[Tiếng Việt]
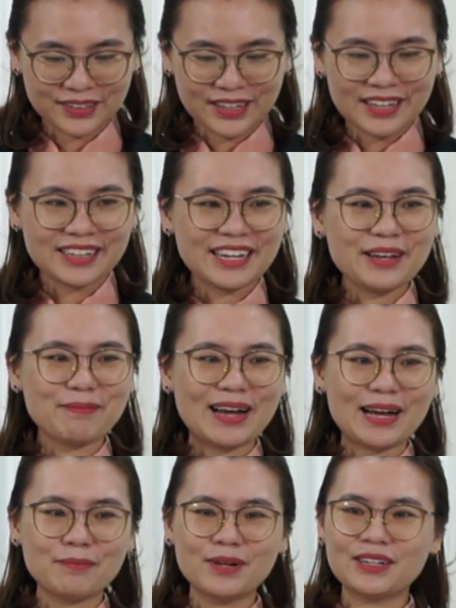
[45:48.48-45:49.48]
khi
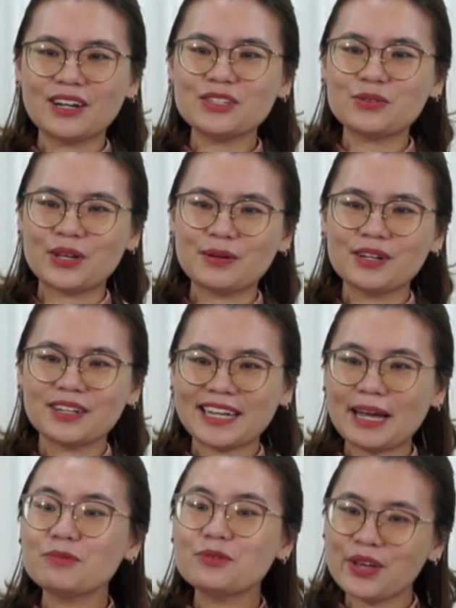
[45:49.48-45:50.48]
mà mình nói chuyện
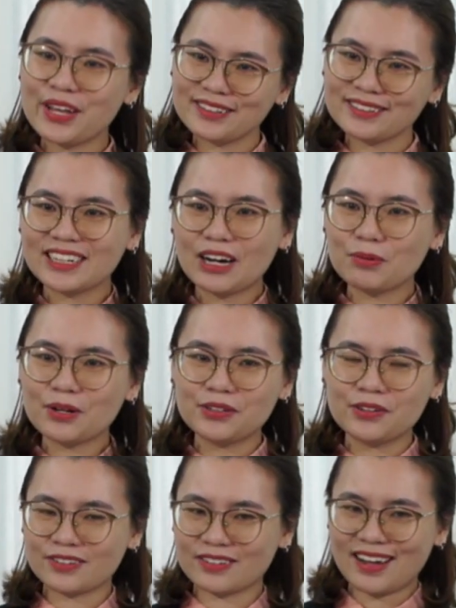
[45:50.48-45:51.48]
kém duyên không có
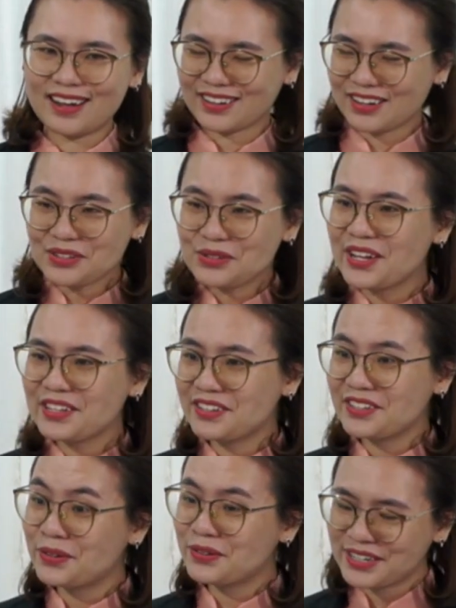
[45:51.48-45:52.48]
được à, có duyên như
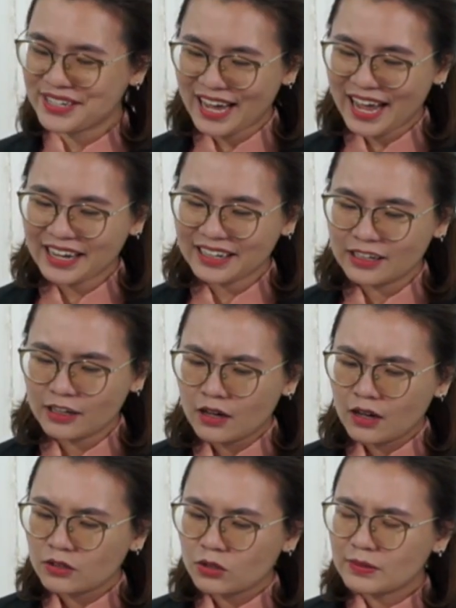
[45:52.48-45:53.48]
nhiều người khác
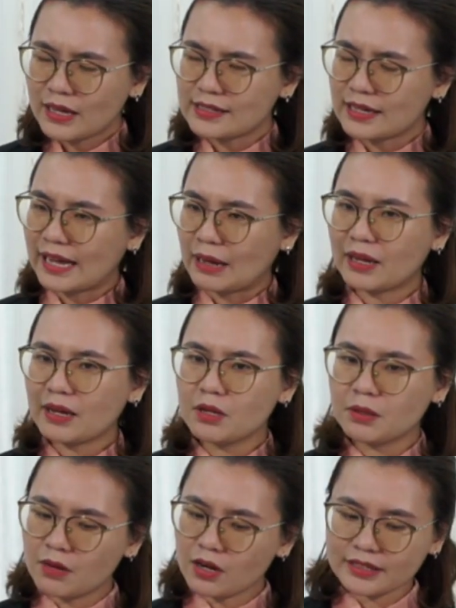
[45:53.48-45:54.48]
chúng ta sẽ cảm thấy
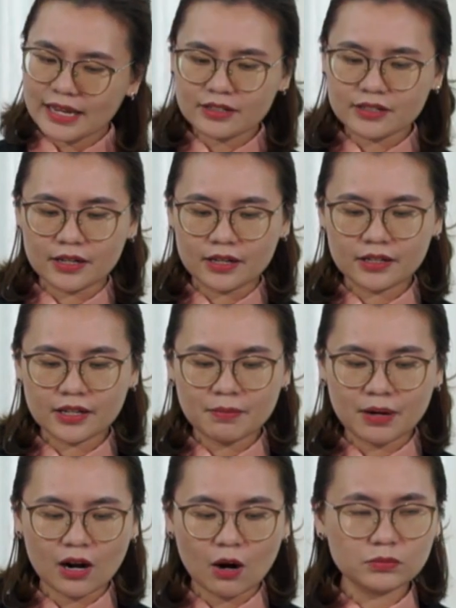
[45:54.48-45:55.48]
mình mất giá trị khi
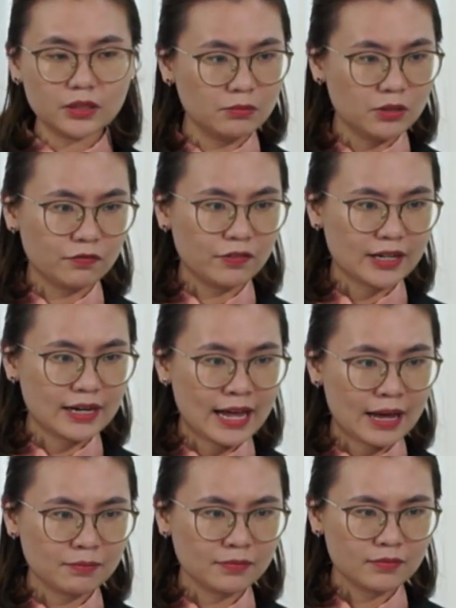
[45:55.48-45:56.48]
mà không tìm được việc
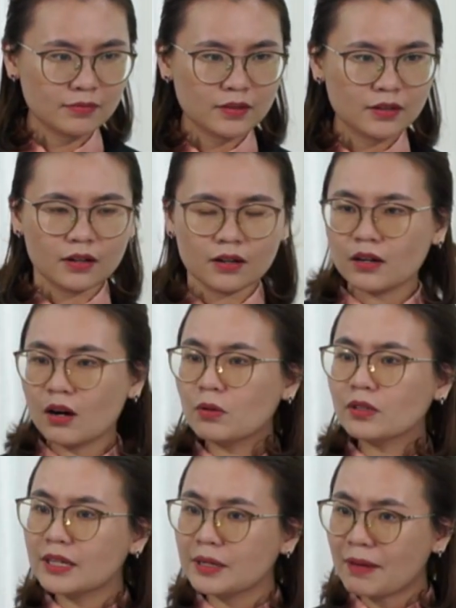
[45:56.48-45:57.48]
làm không
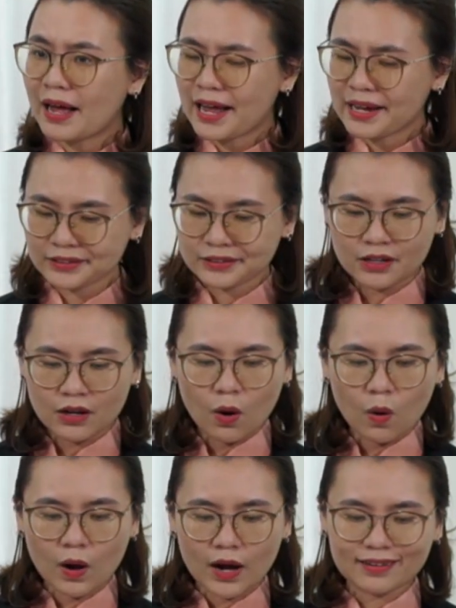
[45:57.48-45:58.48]
có tiền bạc
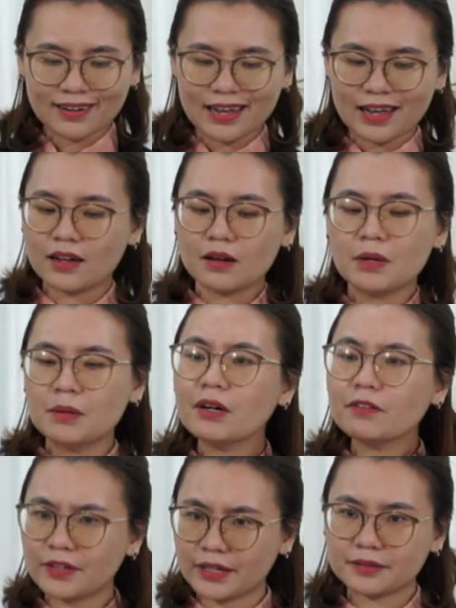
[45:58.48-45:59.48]
hoặc là bị mất việc.